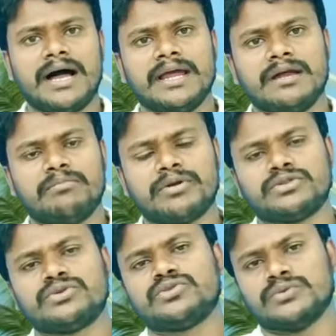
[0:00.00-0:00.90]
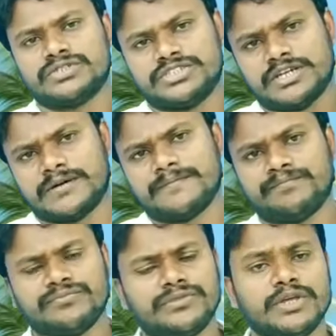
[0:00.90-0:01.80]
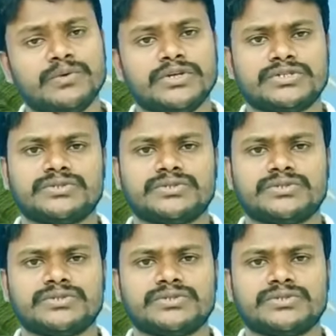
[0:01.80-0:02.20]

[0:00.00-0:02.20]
ఆయన బ్రతుకుతూ వచ్చాడు దేవునికి